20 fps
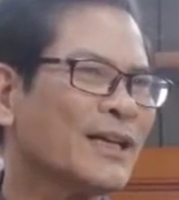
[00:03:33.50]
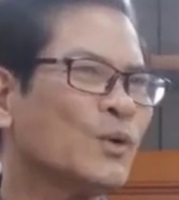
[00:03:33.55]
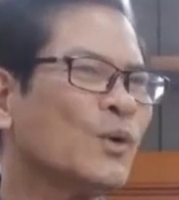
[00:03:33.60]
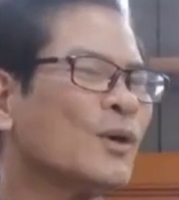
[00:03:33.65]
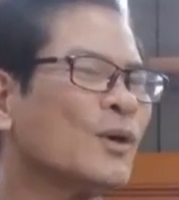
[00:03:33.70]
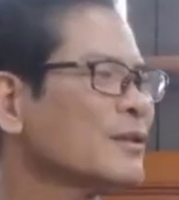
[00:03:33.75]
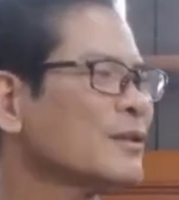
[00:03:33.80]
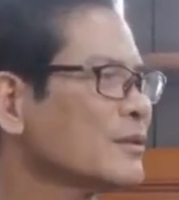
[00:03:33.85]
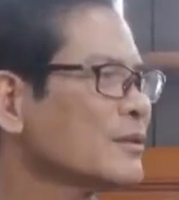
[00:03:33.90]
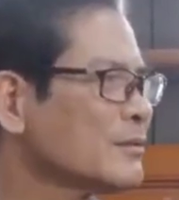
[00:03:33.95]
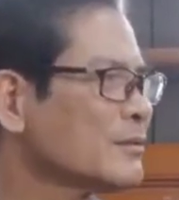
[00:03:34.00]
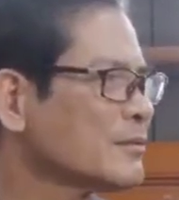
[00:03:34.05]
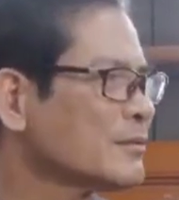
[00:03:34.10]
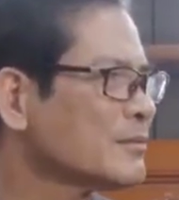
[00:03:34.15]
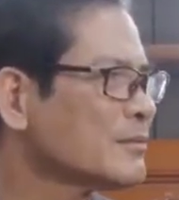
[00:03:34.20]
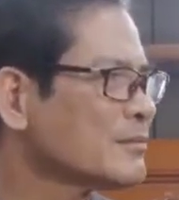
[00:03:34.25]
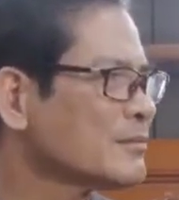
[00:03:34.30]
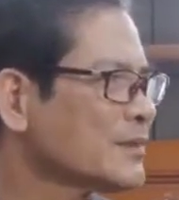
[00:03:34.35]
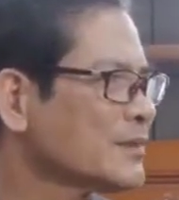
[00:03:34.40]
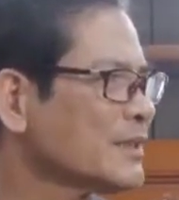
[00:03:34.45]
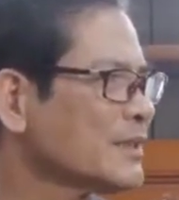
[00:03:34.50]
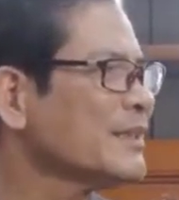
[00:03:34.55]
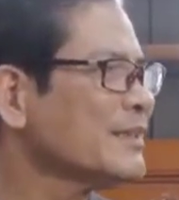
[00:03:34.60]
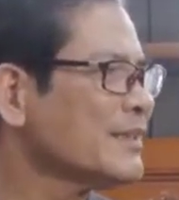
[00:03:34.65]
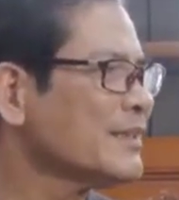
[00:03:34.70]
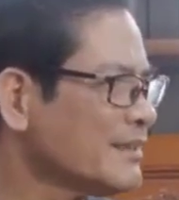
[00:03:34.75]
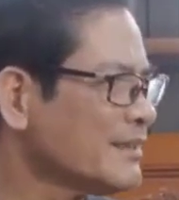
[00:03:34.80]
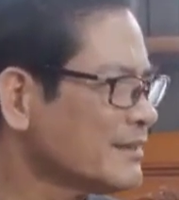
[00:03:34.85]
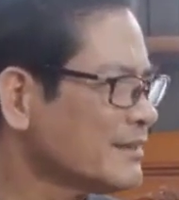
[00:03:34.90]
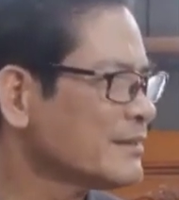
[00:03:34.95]
loại thuốc kích
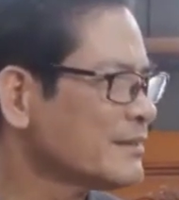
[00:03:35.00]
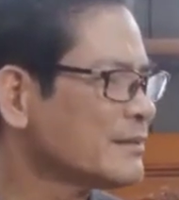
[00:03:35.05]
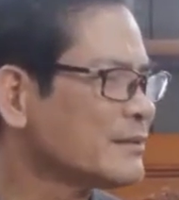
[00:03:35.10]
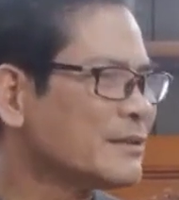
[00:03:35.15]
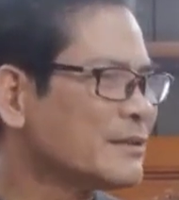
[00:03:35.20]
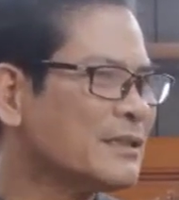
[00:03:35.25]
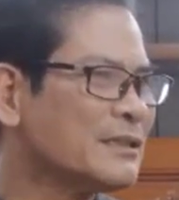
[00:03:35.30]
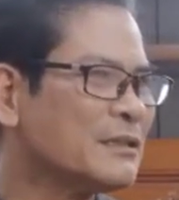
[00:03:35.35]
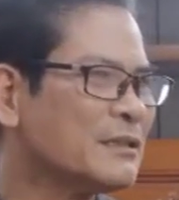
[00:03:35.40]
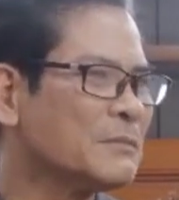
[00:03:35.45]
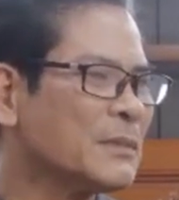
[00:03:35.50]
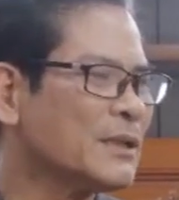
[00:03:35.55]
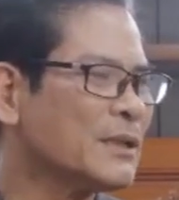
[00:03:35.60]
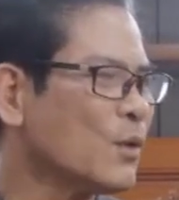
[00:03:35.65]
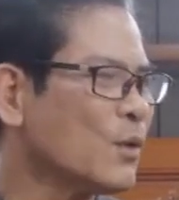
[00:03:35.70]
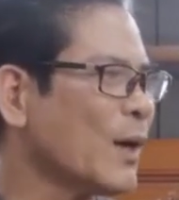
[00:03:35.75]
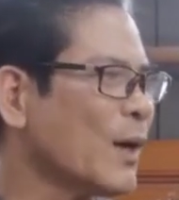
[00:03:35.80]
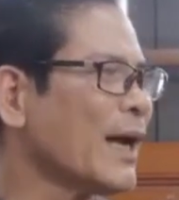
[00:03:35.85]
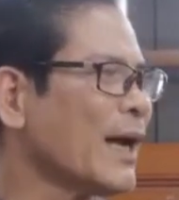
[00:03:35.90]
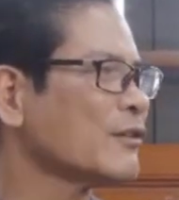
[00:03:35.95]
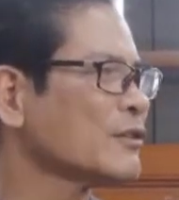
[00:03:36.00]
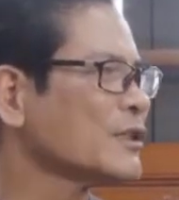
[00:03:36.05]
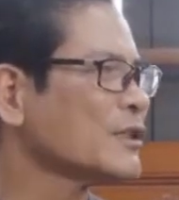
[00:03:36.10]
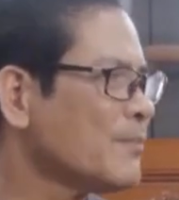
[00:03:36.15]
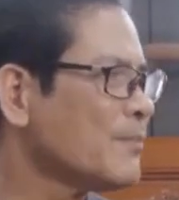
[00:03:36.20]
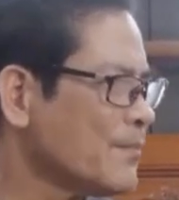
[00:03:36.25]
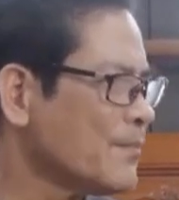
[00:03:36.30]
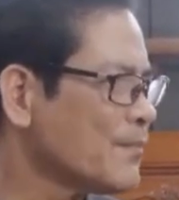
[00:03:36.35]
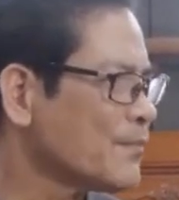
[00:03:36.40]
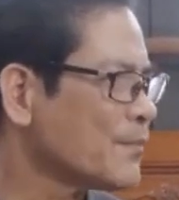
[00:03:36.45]
thích ấy, thế nhưng mà hiệu quả nó
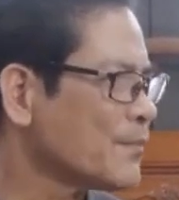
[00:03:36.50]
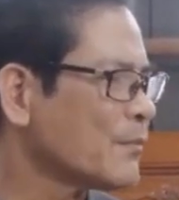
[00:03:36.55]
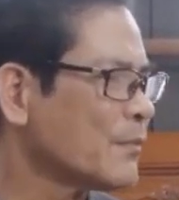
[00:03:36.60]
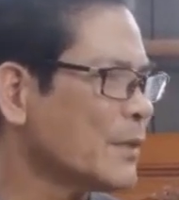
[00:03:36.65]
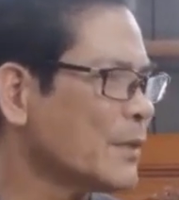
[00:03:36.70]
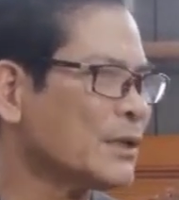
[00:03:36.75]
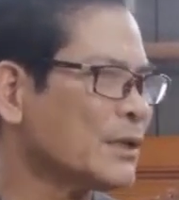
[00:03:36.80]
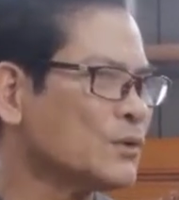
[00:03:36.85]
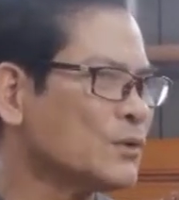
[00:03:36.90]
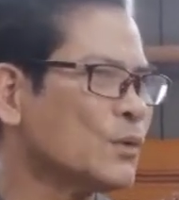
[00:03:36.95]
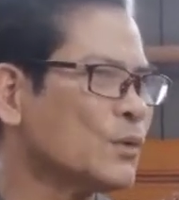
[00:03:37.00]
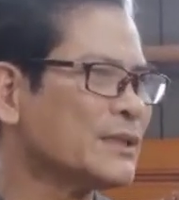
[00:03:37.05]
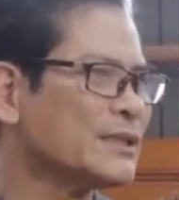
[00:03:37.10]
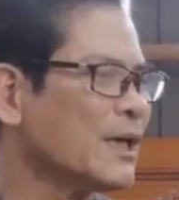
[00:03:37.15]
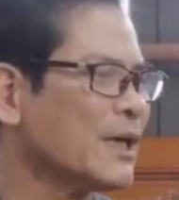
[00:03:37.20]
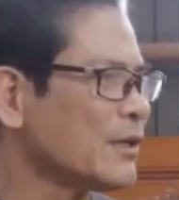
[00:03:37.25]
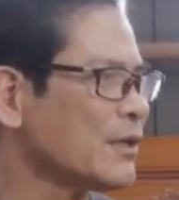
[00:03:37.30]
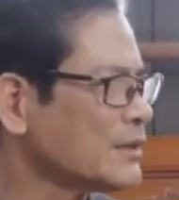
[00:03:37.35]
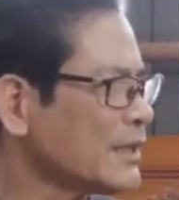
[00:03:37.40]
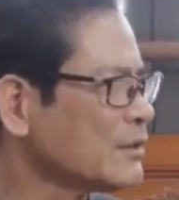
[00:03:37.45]
thấp, mà chú lại sợ